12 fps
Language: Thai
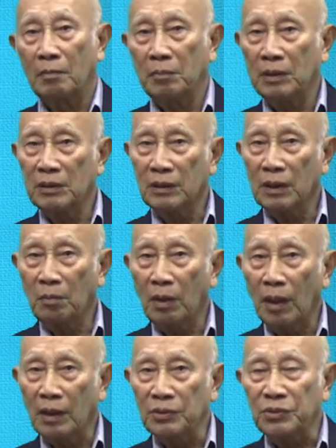มันจะทำ
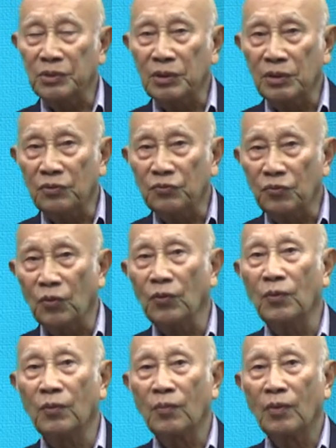ลาย ซี ดี โฟ
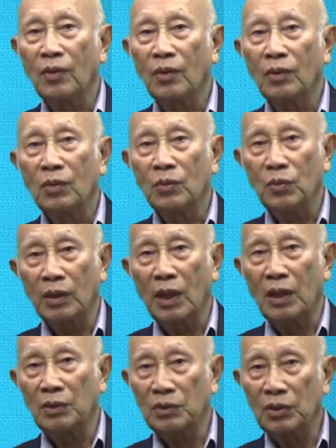ร์ โดย
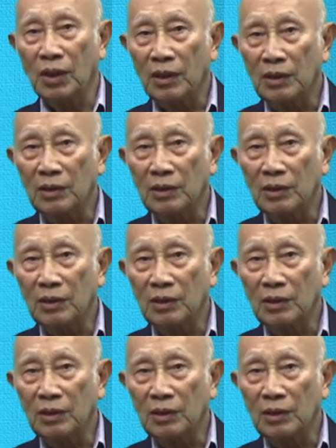การใช้